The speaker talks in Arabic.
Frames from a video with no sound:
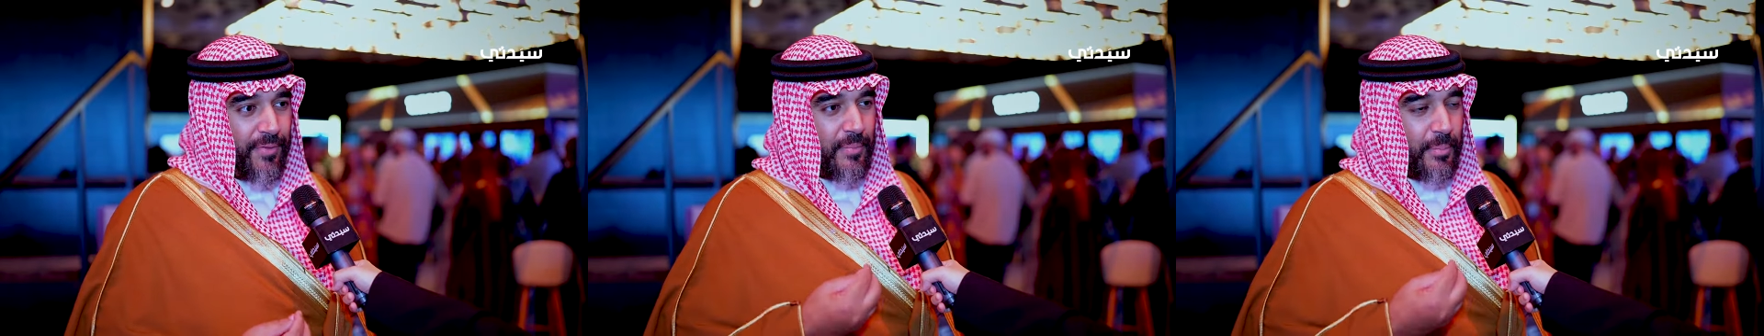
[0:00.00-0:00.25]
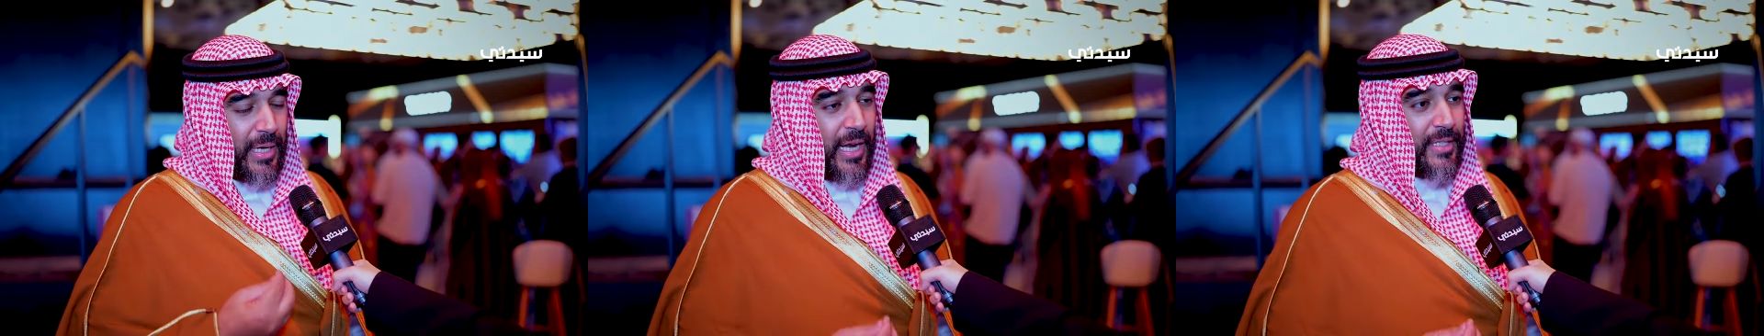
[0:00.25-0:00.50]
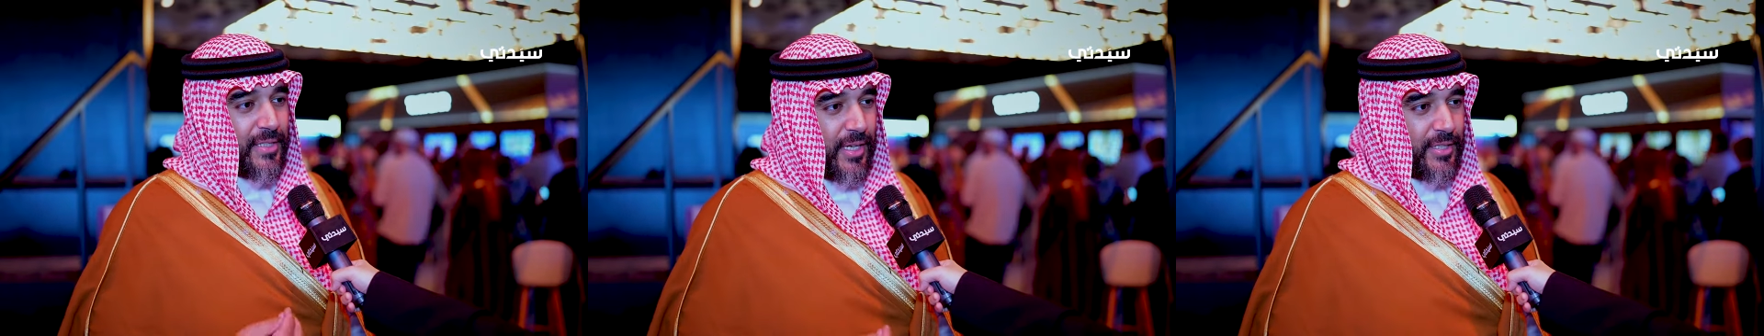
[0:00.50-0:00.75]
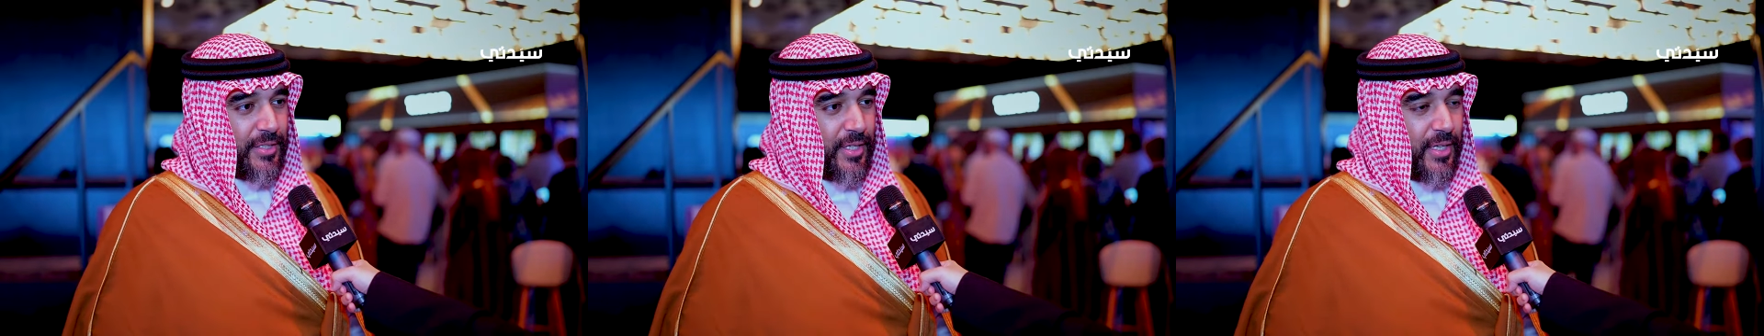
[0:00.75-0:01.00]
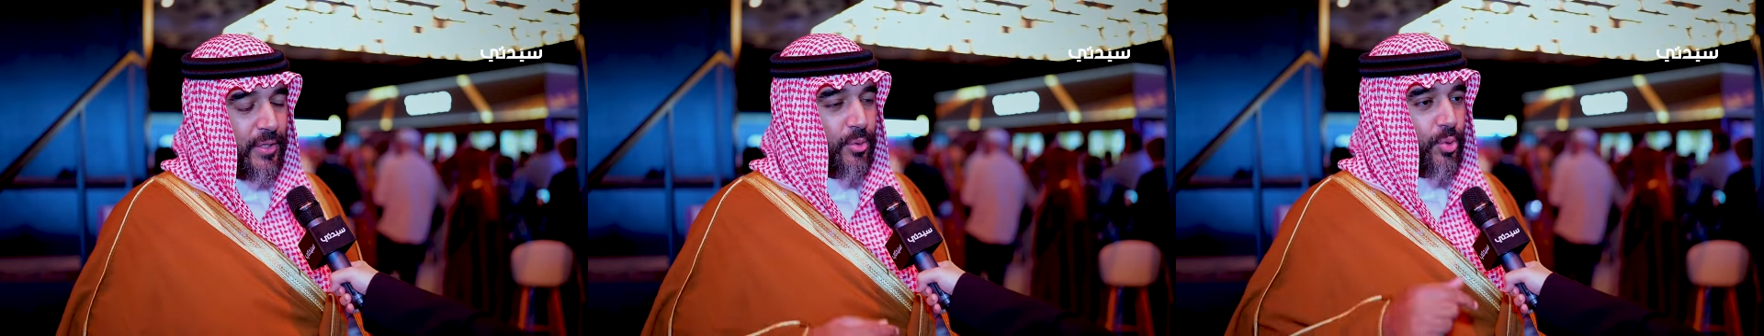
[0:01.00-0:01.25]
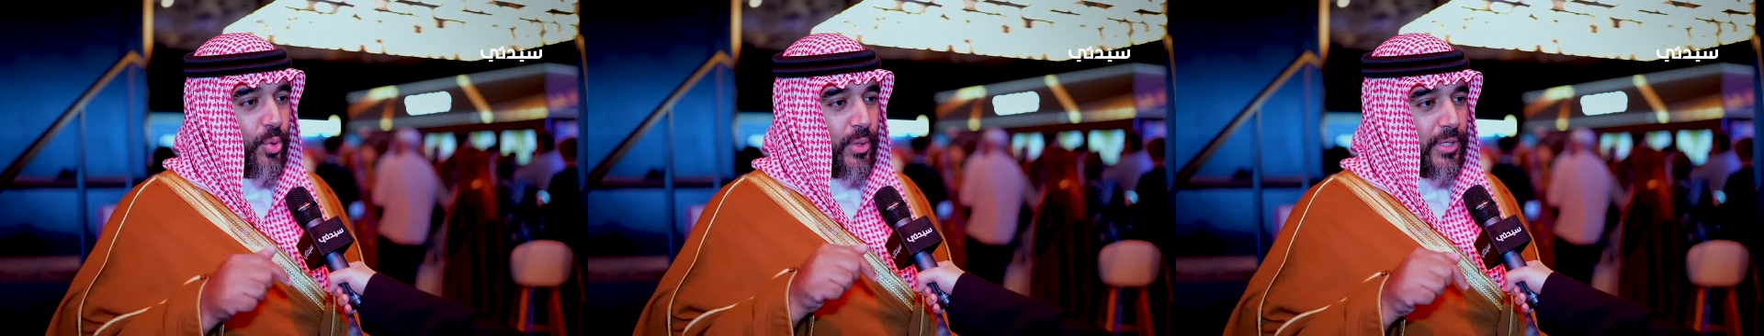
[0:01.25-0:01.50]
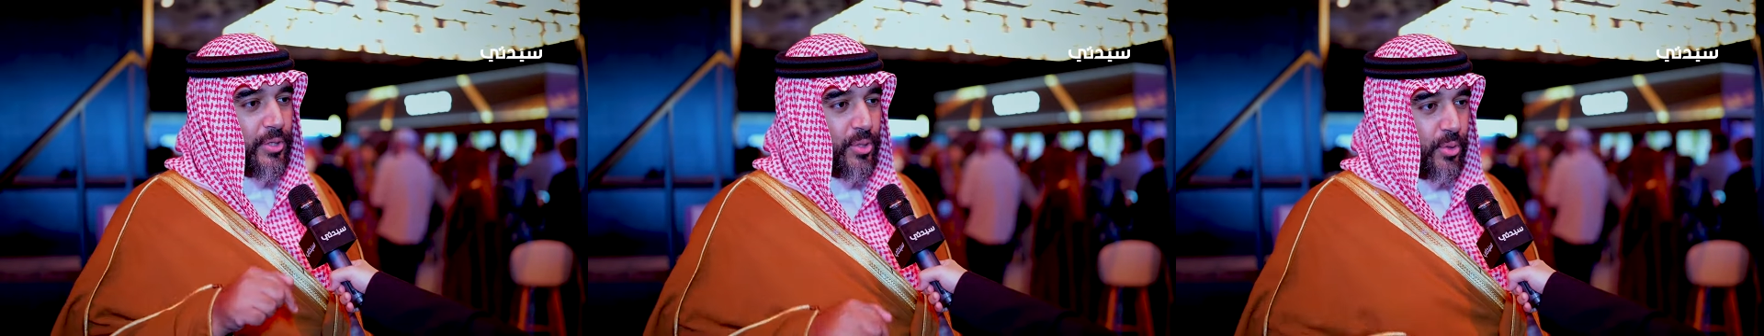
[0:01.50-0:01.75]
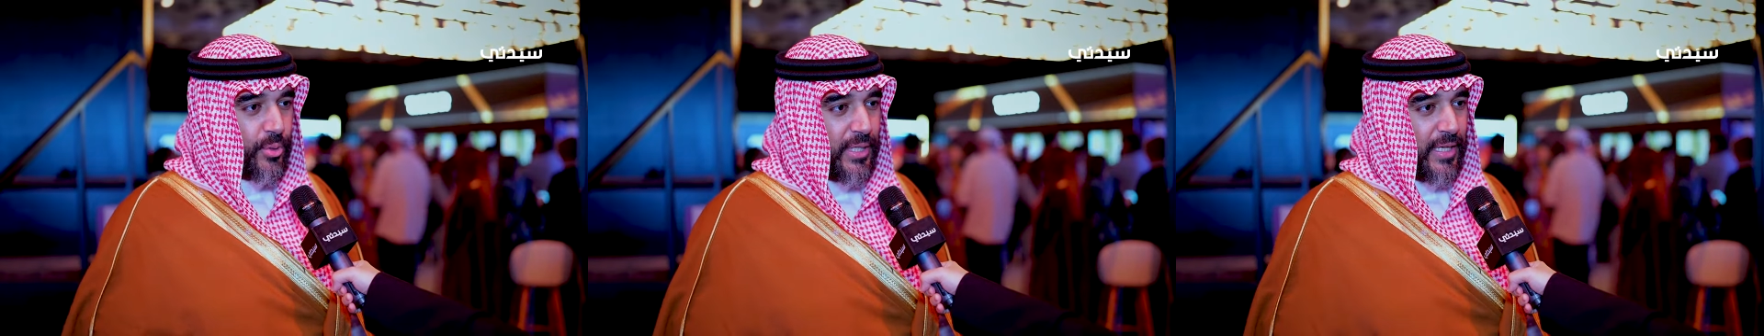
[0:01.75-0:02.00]
من هالاستراتيجية أن تكون
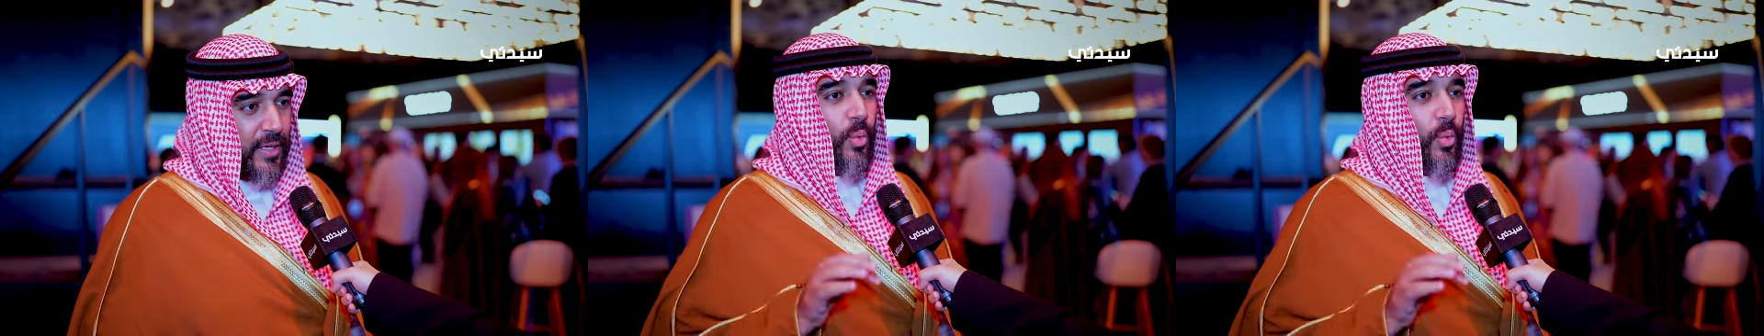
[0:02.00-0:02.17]
السعودية